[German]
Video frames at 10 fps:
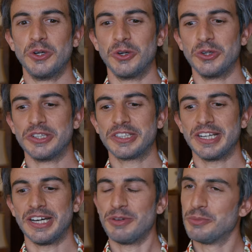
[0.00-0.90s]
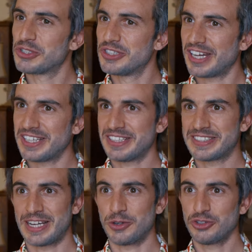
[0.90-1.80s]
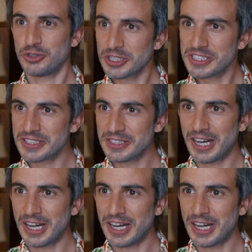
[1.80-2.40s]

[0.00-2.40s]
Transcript: und äh, wir müssen da jetzt auch stürzen,